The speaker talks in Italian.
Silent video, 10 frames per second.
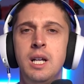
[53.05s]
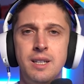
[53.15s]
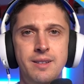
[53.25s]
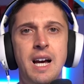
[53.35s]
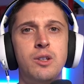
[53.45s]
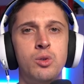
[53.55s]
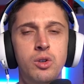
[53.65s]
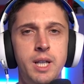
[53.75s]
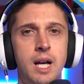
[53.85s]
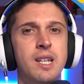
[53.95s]
date
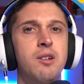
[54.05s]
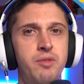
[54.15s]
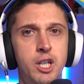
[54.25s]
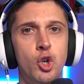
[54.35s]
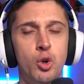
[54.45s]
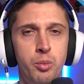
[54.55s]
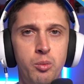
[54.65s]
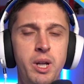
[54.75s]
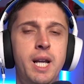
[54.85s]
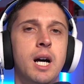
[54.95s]
un'occhiata al video che ho
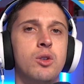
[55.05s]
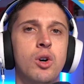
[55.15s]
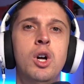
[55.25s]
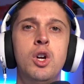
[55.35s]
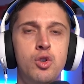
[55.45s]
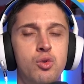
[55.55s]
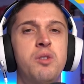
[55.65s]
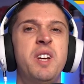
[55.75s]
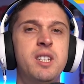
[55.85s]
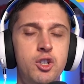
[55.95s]
pubblicato sui
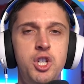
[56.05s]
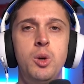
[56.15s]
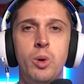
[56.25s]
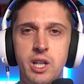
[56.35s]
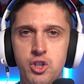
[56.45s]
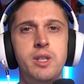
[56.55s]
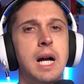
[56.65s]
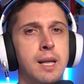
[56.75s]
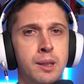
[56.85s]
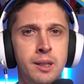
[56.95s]
25
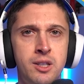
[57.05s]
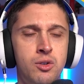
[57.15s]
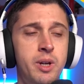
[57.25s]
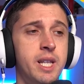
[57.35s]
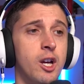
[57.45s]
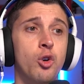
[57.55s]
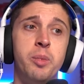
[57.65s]
leggendari del disco Indaco,